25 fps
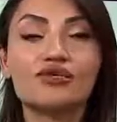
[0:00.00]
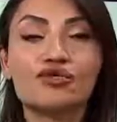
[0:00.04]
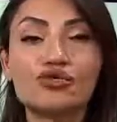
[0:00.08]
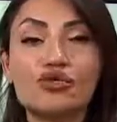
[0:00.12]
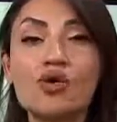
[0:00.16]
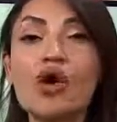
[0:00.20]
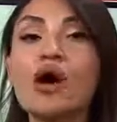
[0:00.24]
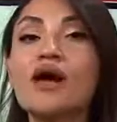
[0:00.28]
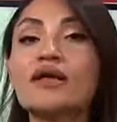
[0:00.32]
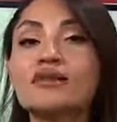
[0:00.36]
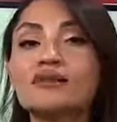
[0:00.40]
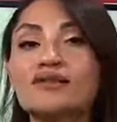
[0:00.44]

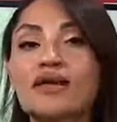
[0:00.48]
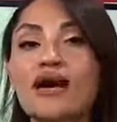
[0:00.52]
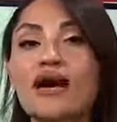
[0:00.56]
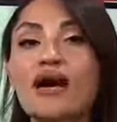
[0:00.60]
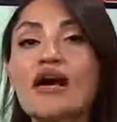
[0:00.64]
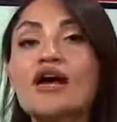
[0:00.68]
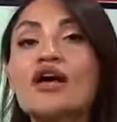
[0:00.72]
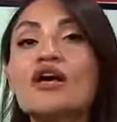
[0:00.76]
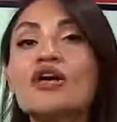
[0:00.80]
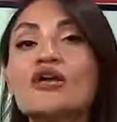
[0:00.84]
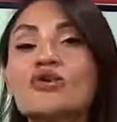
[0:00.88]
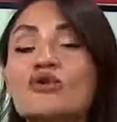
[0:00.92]
Şu anda
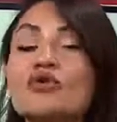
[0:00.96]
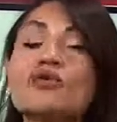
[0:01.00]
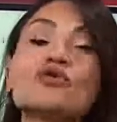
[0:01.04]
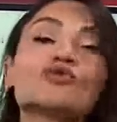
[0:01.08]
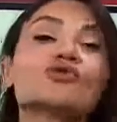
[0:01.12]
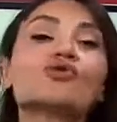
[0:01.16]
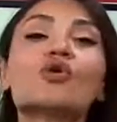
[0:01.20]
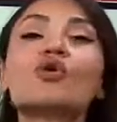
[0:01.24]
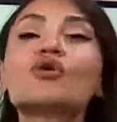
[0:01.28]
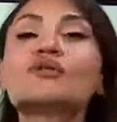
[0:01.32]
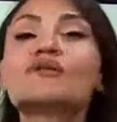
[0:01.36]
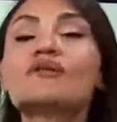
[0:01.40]

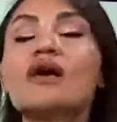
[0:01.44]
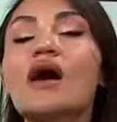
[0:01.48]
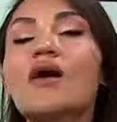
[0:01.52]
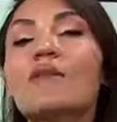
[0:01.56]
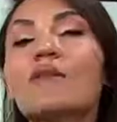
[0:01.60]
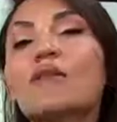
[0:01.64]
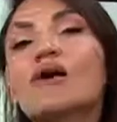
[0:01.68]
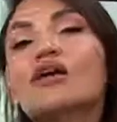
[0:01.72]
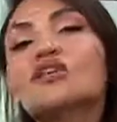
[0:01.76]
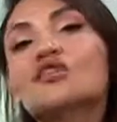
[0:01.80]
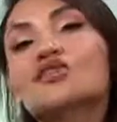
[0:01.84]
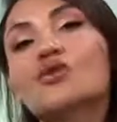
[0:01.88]

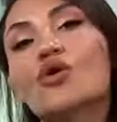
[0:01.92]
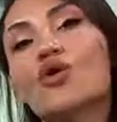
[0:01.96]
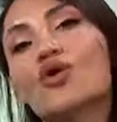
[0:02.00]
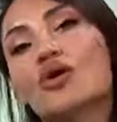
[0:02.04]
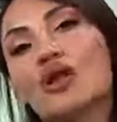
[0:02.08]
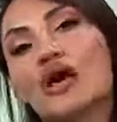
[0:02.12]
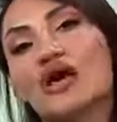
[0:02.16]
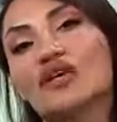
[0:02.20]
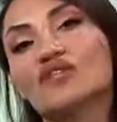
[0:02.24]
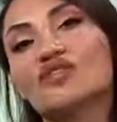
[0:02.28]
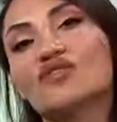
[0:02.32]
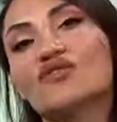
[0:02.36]
195 5
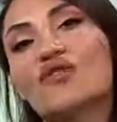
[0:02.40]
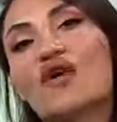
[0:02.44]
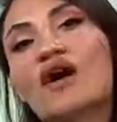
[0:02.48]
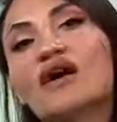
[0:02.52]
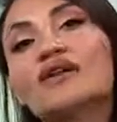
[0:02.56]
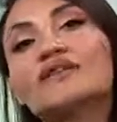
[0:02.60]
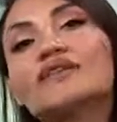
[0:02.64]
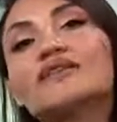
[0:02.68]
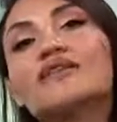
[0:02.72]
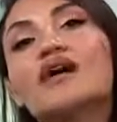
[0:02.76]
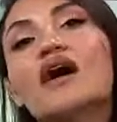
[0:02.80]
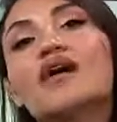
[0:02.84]
öğrenci
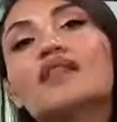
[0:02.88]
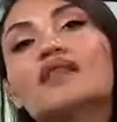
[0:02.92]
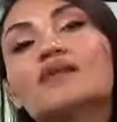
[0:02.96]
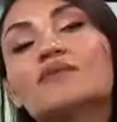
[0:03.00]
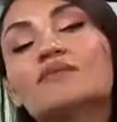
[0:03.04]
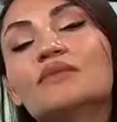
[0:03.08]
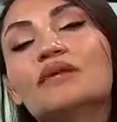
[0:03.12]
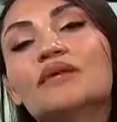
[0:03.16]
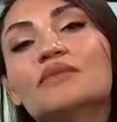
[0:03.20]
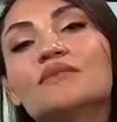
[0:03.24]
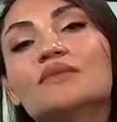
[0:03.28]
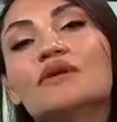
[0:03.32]
var
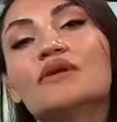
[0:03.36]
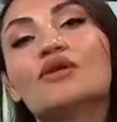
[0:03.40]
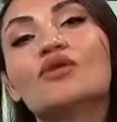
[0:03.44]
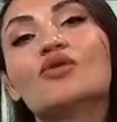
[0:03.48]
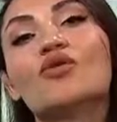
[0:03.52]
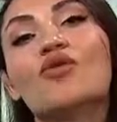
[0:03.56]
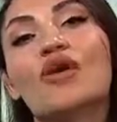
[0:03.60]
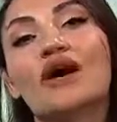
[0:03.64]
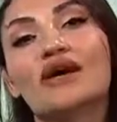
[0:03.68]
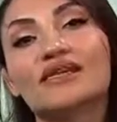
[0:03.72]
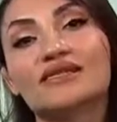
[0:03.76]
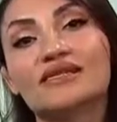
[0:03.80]
Sağlık Bilimleri
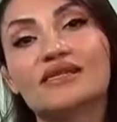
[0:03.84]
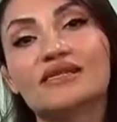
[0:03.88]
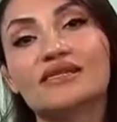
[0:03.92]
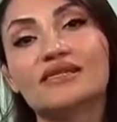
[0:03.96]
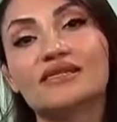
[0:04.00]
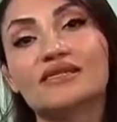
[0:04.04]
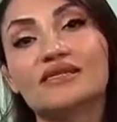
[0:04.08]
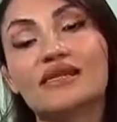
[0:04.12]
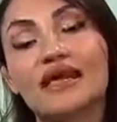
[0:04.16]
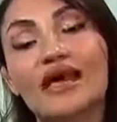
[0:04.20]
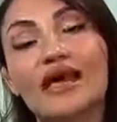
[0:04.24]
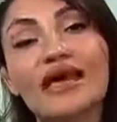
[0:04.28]

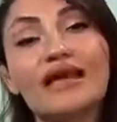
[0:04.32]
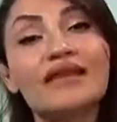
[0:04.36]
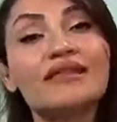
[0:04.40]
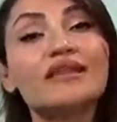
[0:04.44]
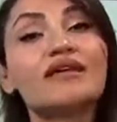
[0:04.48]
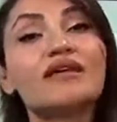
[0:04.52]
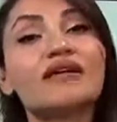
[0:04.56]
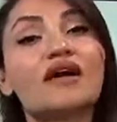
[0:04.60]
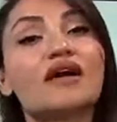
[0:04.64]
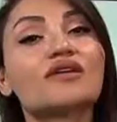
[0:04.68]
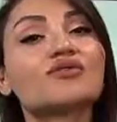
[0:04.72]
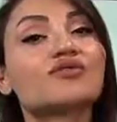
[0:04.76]
Üniversitesi'nde. En
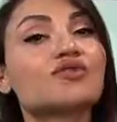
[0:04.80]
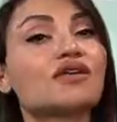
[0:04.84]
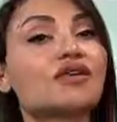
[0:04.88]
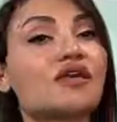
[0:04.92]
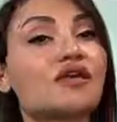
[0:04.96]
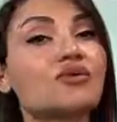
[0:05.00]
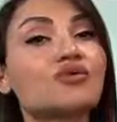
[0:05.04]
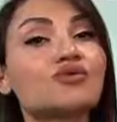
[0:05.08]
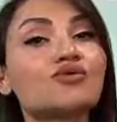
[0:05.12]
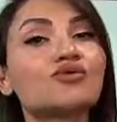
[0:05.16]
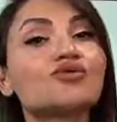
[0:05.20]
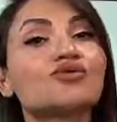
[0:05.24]
dikkat
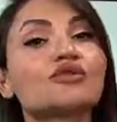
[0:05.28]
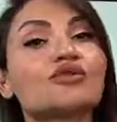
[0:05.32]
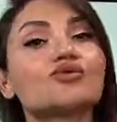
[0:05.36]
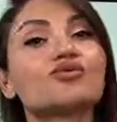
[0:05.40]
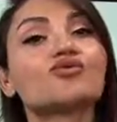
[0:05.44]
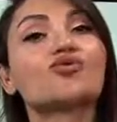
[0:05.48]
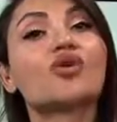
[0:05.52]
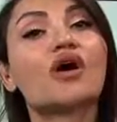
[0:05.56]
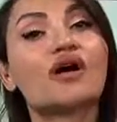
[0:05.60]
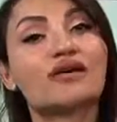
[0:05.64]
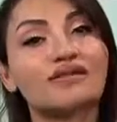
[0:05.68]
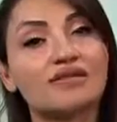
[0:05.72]
çeken husus
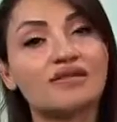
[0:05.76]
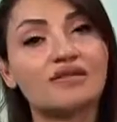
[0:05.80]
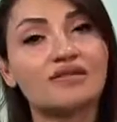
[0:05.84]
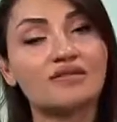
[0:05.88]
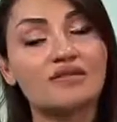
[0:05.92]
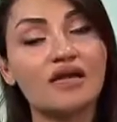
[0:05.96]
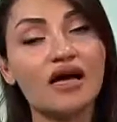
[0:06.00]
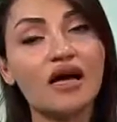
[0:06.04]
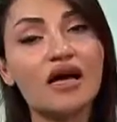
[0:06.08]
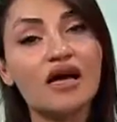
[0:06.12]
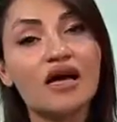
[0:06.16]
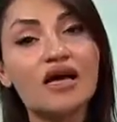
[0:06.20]
şu
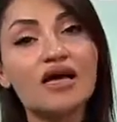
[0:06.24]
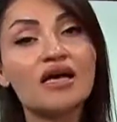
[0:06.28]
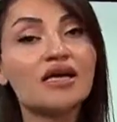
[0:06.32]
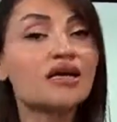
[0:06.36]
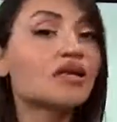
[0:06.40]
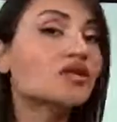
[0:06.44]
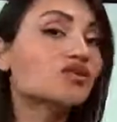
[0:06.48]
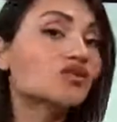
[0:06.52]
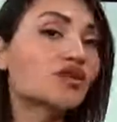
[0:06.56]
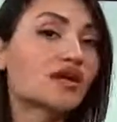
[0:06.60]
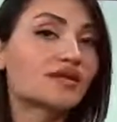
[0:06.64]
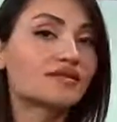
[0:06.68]
aslında
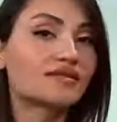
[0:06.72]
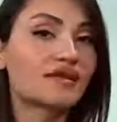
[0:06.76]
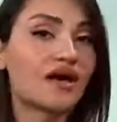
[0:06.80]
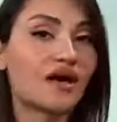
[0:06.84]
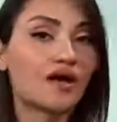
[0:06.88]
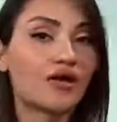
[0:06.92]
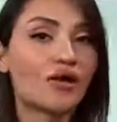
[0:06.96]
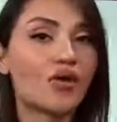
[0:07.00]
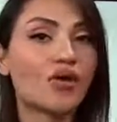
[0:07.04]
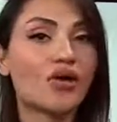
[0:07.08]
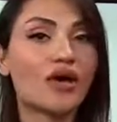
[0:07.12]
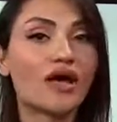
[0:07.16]
hiç
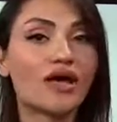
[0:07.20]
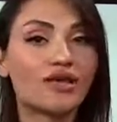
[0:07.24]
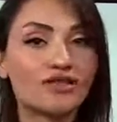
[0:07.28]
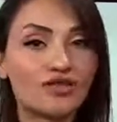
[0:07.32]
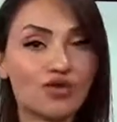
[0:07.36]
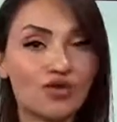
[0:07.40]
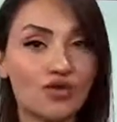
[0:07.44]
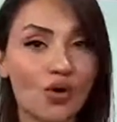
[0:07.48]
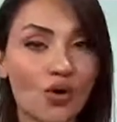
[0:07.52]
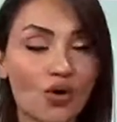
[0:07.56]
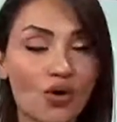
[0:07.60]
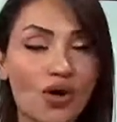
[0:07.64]
Katarlı
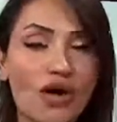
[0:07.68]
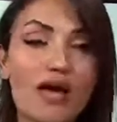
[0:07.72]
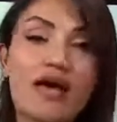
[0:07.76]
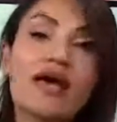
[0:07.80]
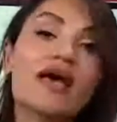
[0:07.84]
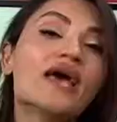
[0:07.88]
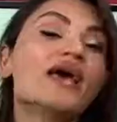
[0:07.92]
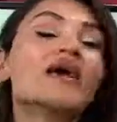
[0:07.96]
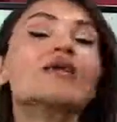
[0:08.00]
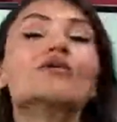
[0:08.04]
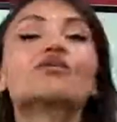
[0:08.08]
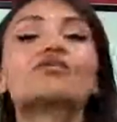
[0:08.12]
öğrenci yok.
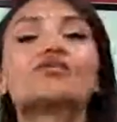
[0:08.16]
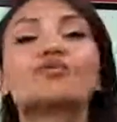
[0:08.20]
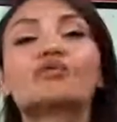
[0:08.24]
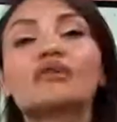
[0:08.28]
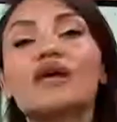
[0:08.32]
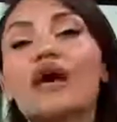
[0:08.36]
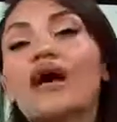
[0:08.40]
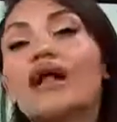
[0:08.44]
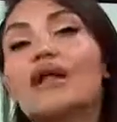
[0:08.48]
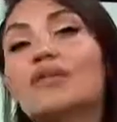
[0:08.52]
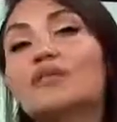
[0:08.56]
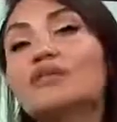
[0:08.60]
Henüz
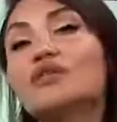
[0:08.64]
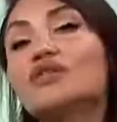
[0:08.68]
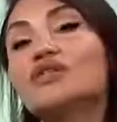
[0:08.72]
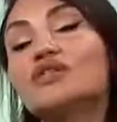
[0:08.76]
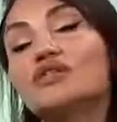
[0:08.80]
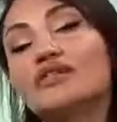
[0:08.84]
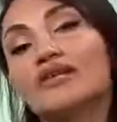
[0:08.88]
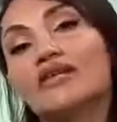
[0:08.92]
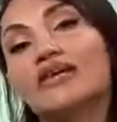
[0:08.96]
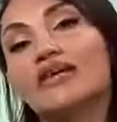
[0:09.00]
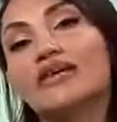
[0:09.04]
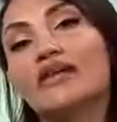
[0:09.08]
gelmiş
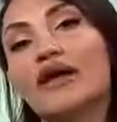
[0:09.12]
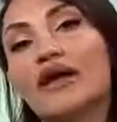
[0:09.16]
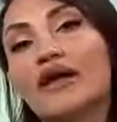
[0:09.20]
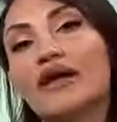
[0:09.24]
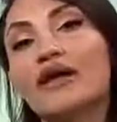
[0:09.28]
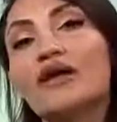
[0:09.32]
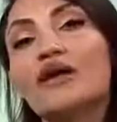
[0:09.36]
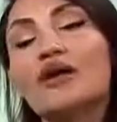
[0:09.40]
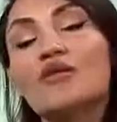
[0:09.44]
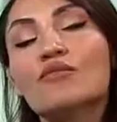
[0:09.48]
değiller.